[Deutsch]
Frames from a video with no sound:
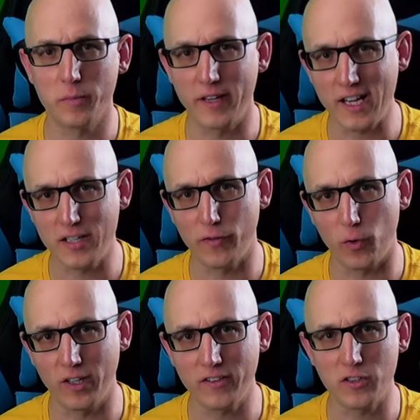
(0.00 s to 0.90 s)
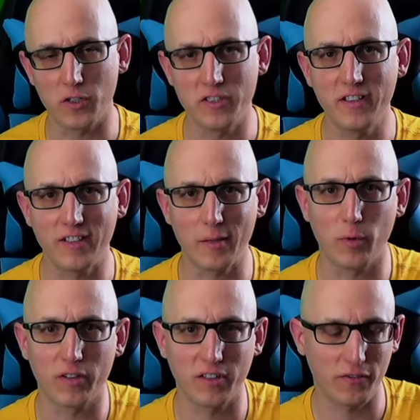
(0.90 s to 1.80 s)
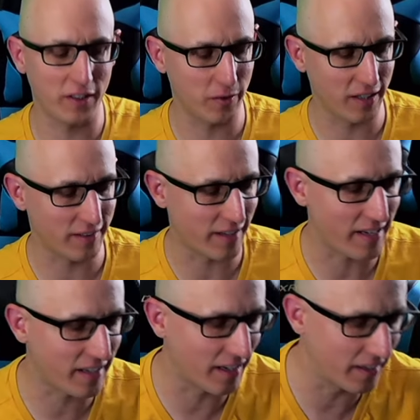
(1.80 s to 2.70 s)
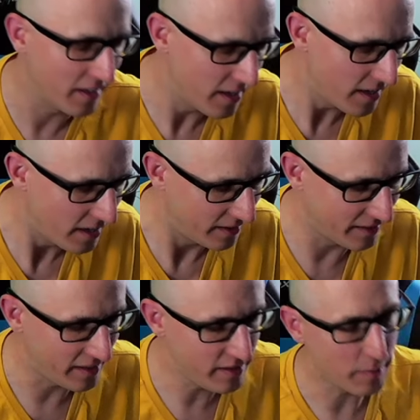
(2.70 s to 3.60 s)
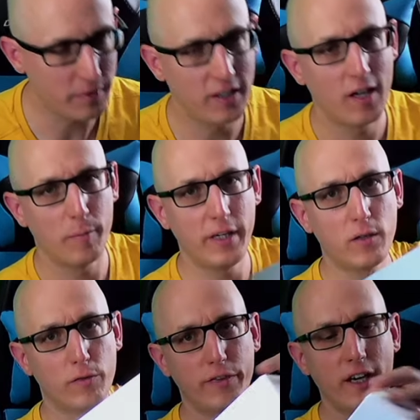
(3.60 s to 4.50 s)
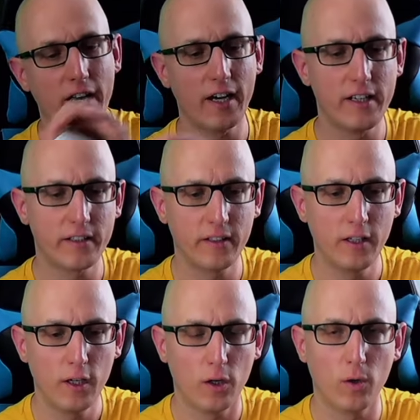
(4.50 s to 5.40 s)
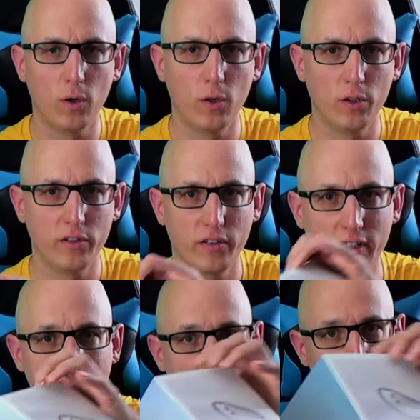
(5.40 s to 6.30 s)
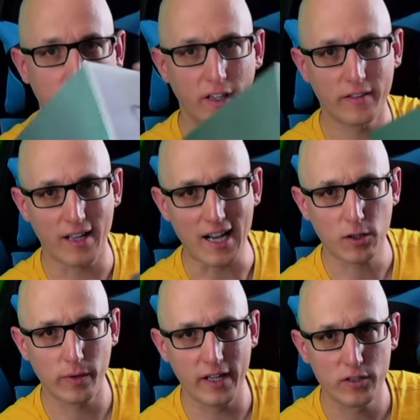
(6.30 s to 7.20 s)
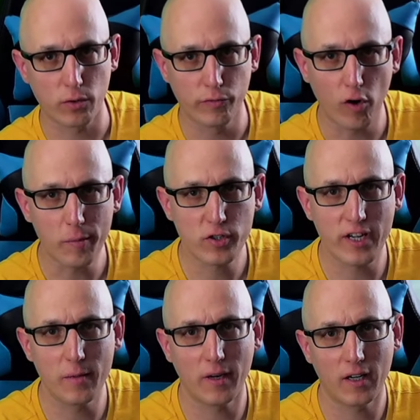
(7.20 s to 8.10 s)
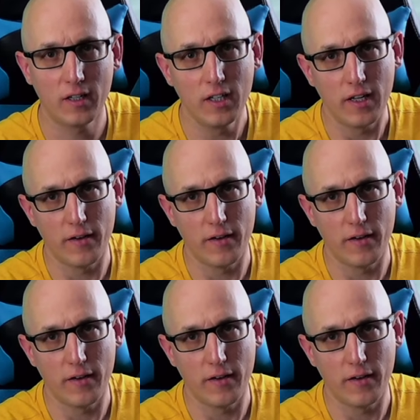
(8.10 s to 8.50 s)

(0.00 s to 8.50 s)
und ich bin echt froh, dass ich euch dieses Unboxing-Video hier zeigen kann, denn ich habe die Pico 4 erhalten und die Pico 4 ist aktuell schon vorbestellbar.